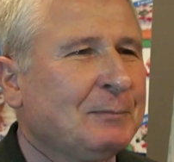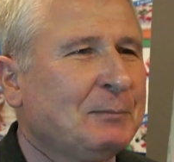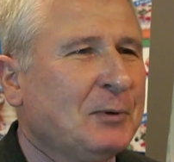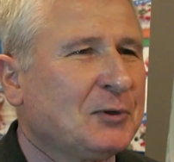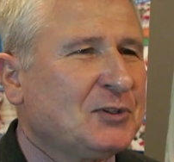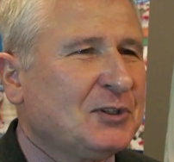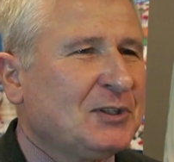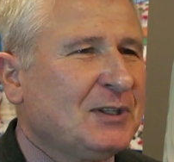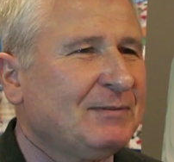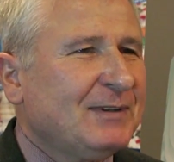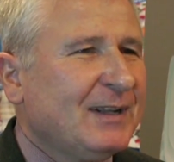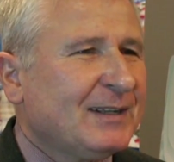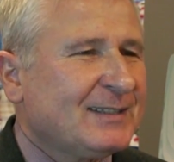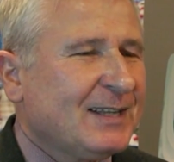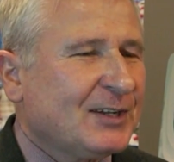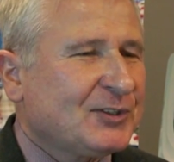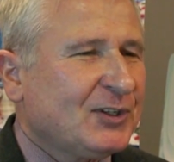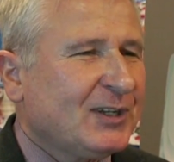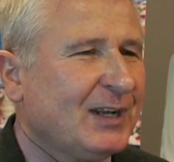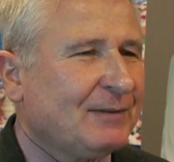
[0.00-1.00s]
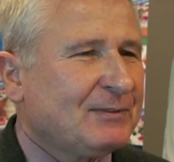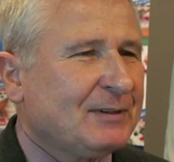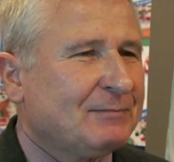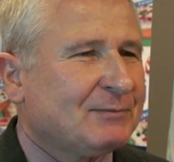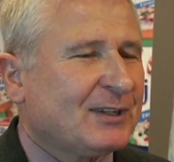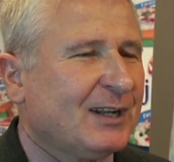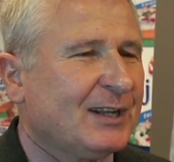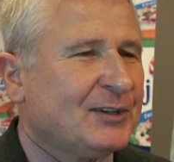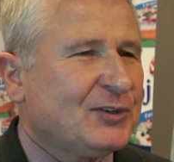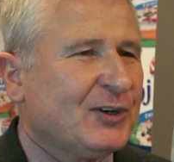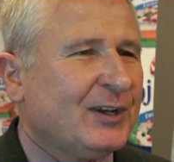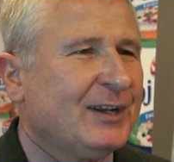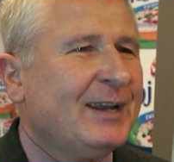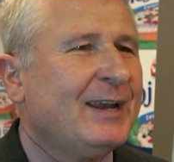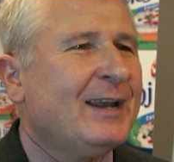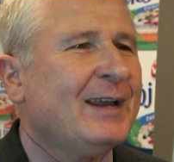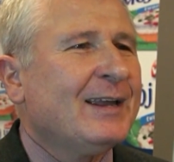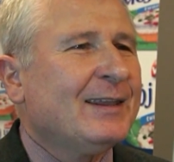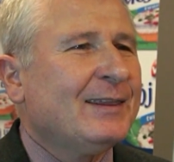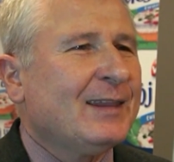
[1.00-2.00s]
pozytywne zdarzenia w tym względzie
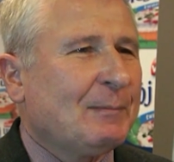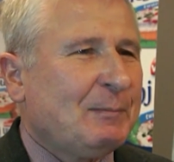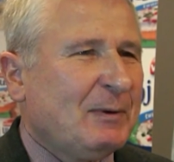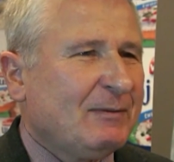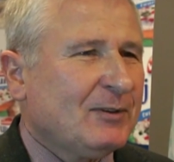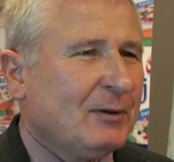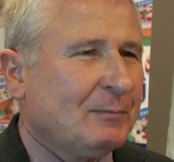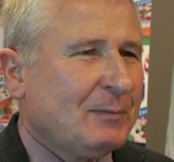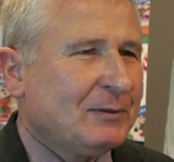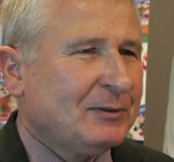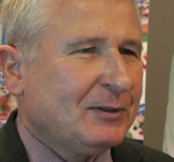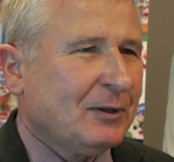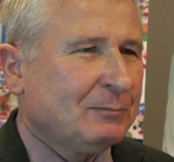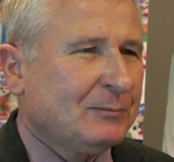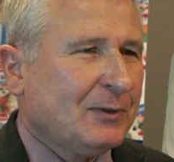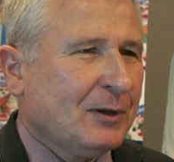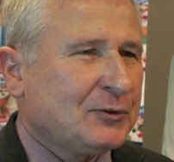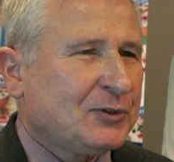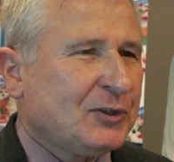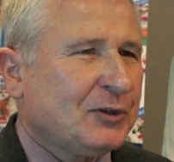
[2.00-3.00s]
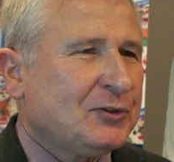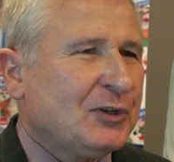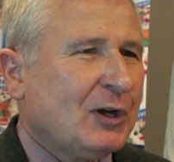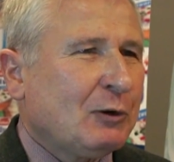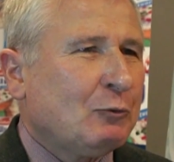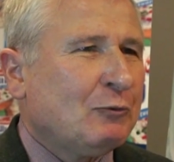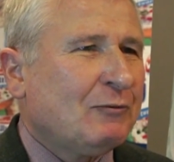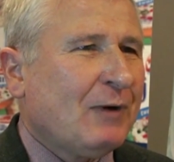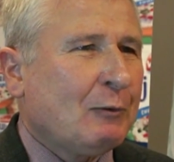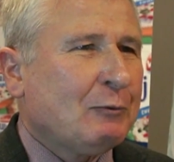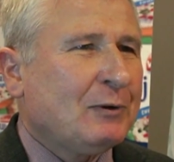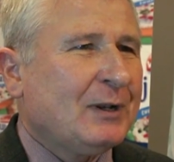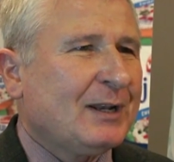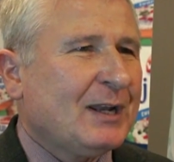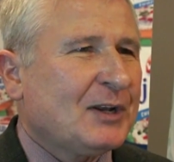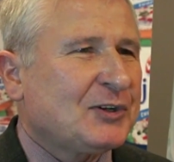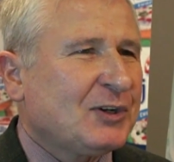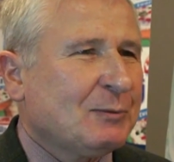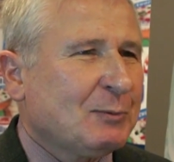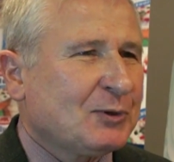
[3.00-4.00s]
na pewno będą dobrze oddziaływały na
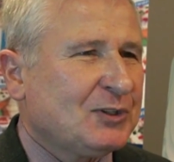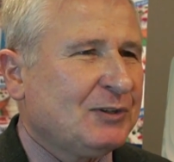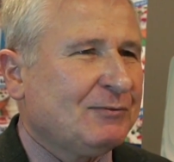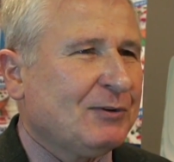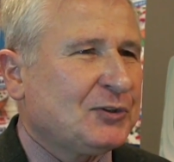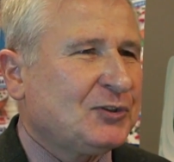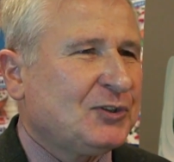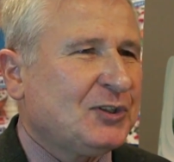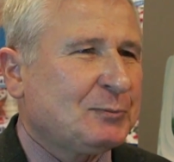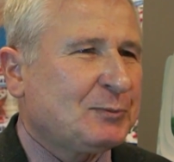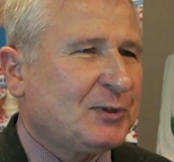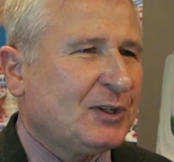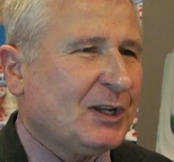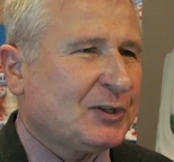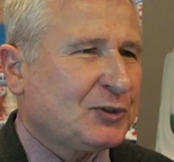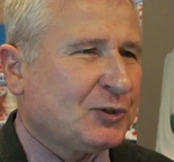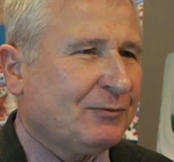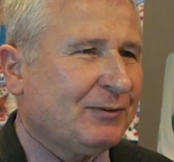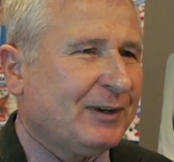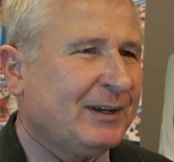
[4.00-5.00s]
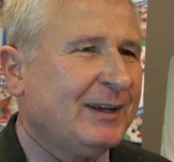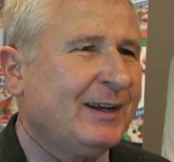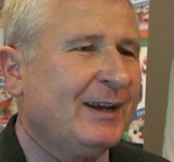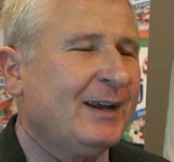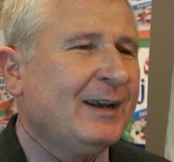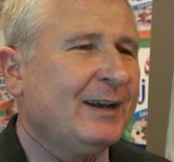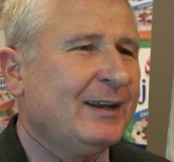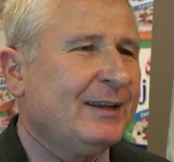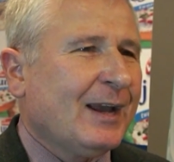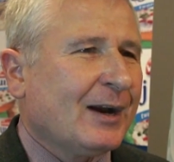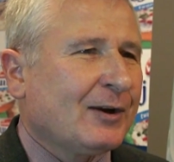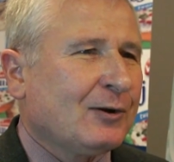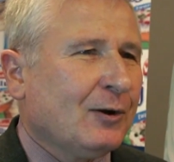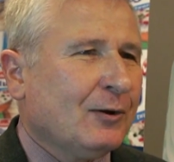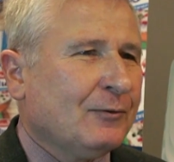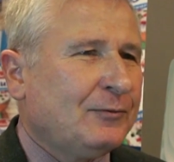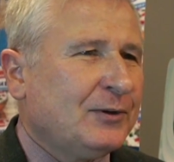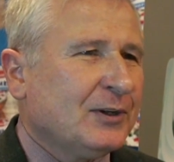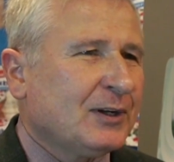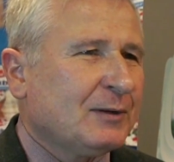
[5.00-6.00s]
nasze możliwości sprzedażowe
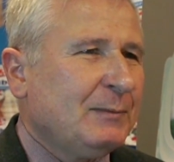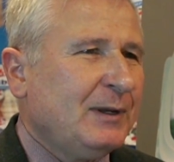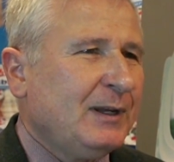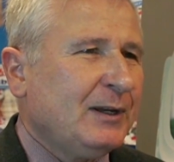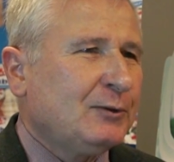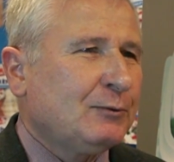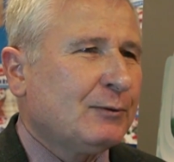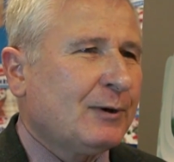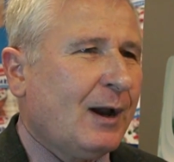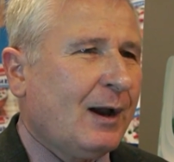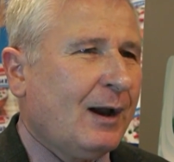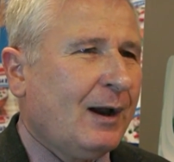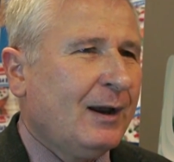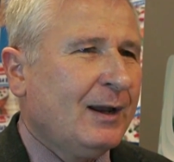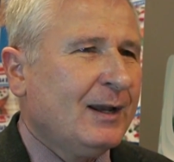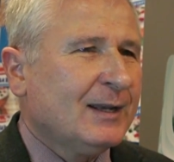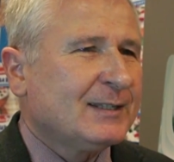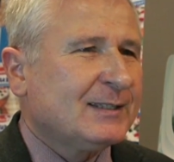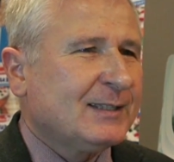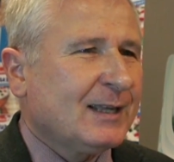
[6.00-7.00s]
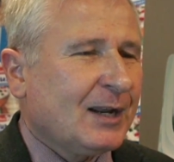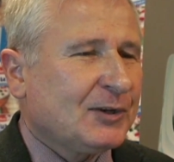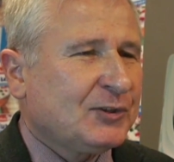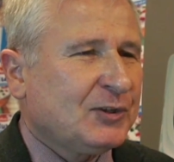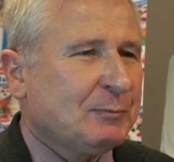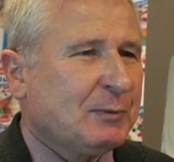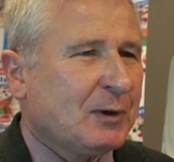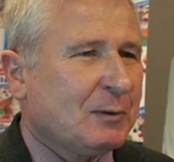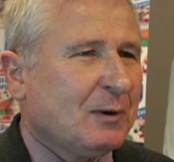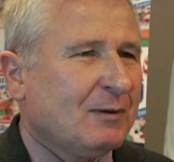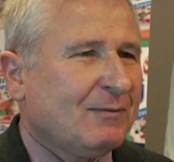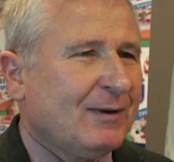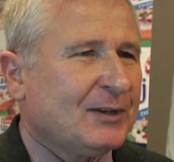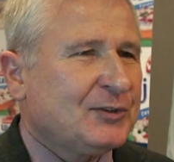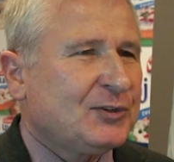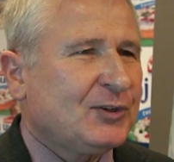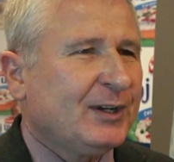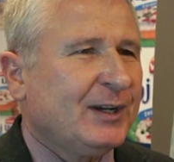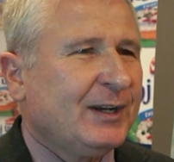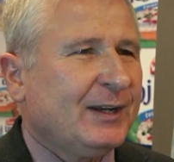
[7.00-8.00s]
jako firmy, która stara się
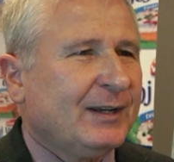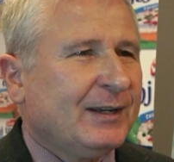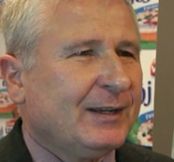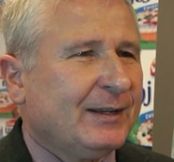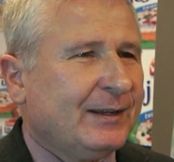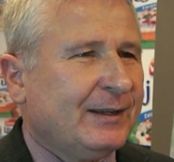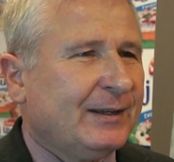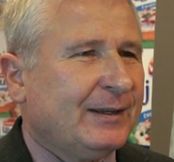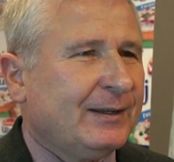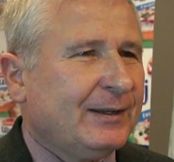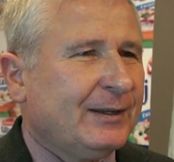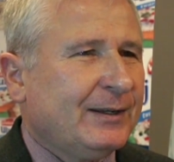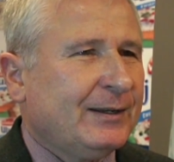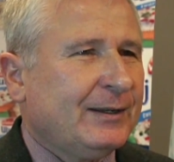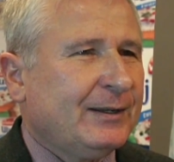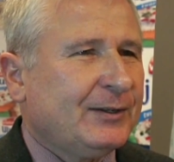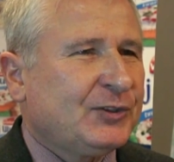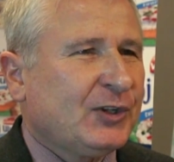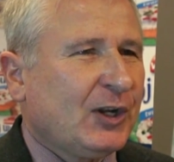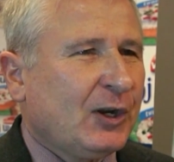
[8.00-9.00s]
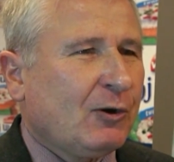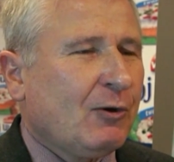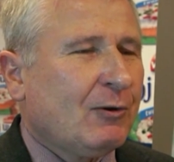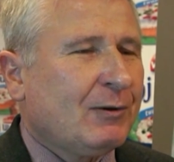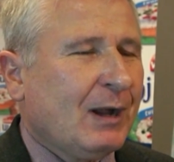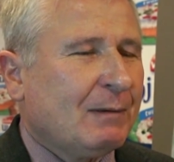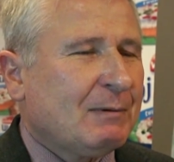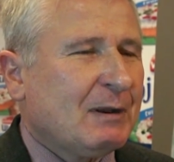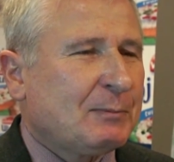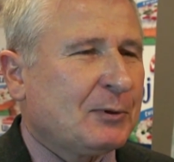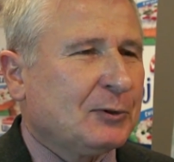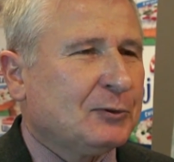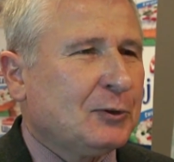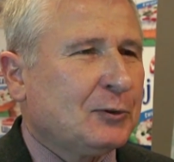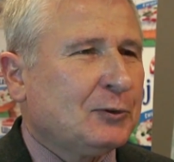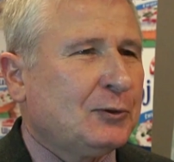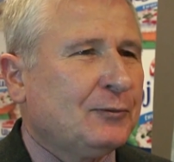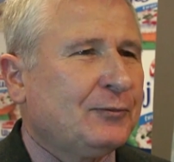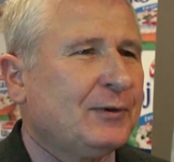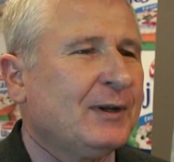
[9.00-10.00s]
promować y, szeroką gamę
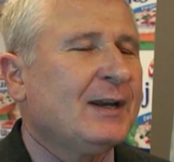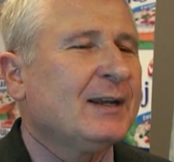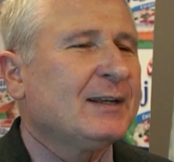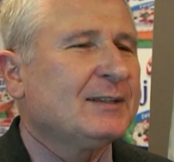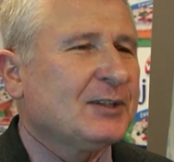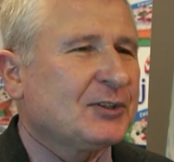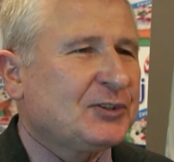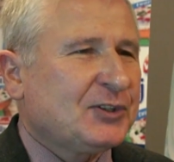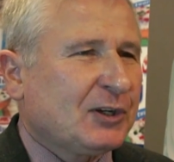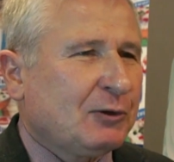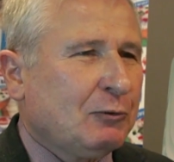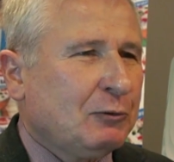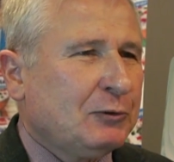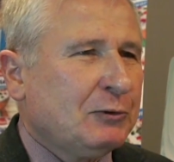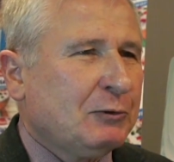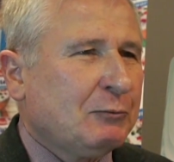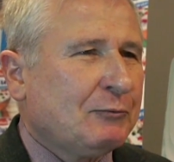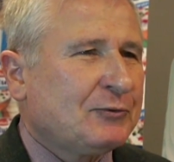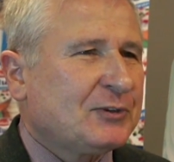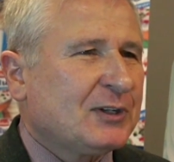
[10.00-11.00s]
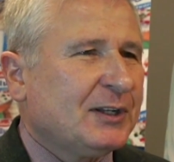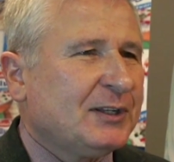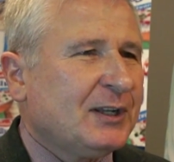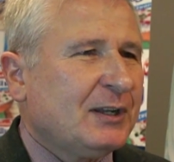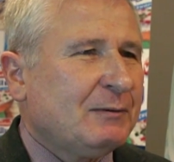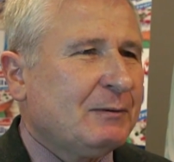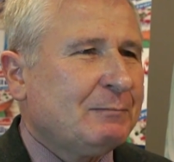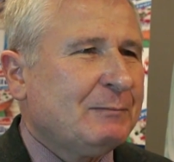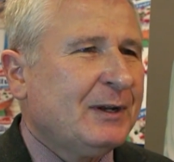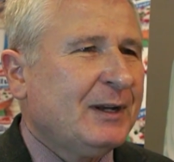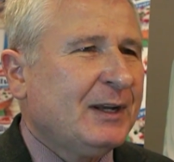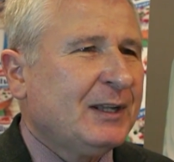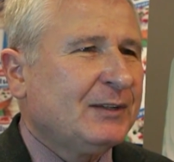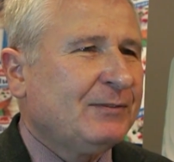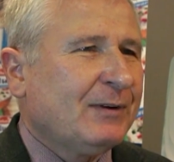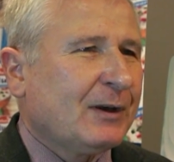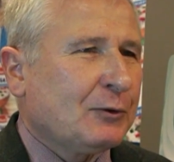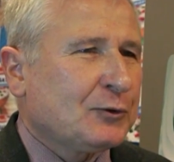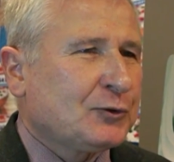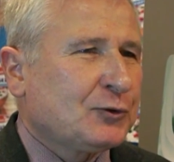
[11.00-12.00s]
produktów ze szczególnym uwzględnieniem
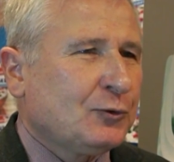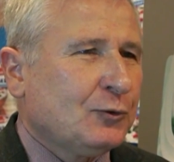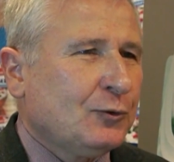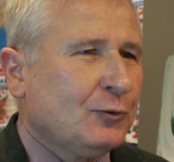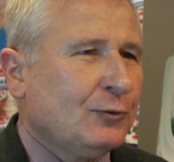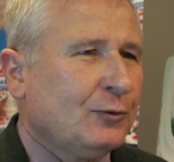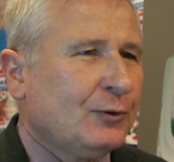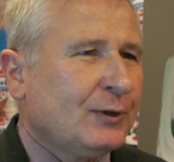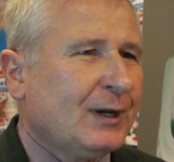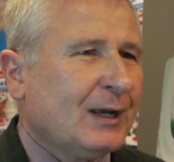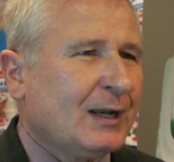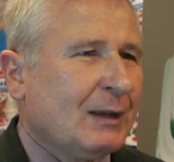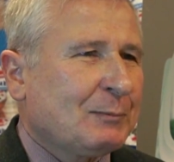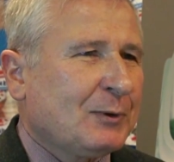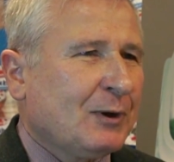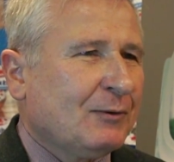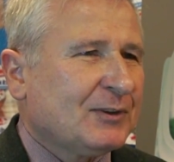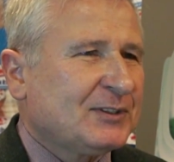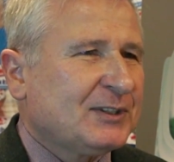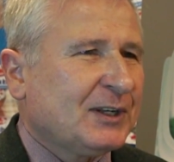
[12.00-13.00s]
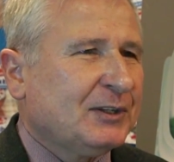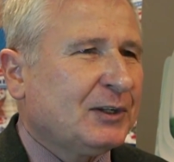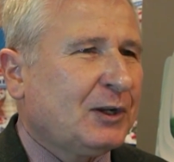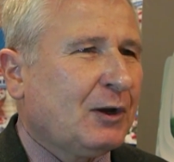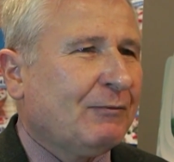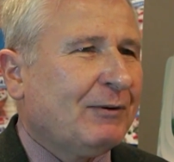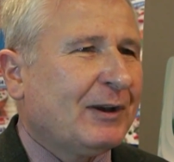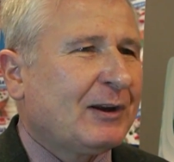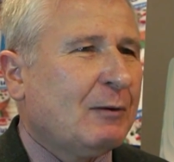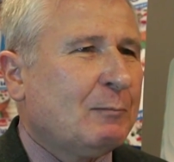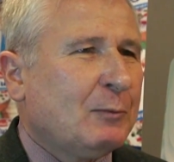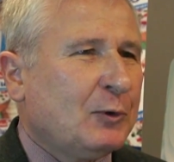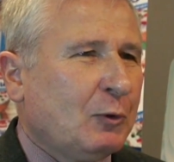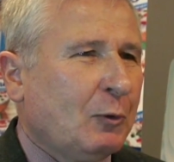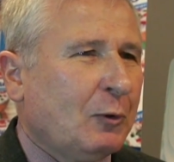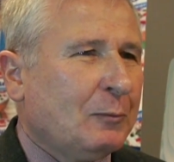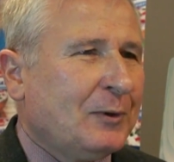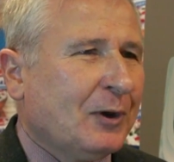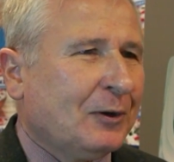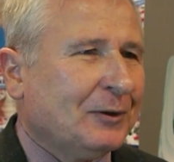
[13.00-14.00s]
twarożku kanapkowo-sernikowego, mój
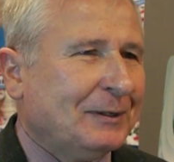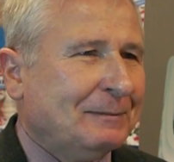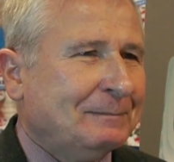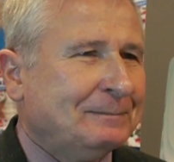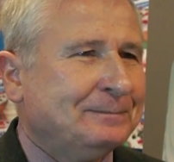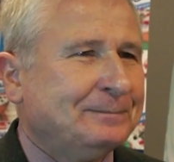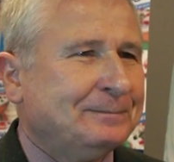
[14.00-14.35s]
ulubiony.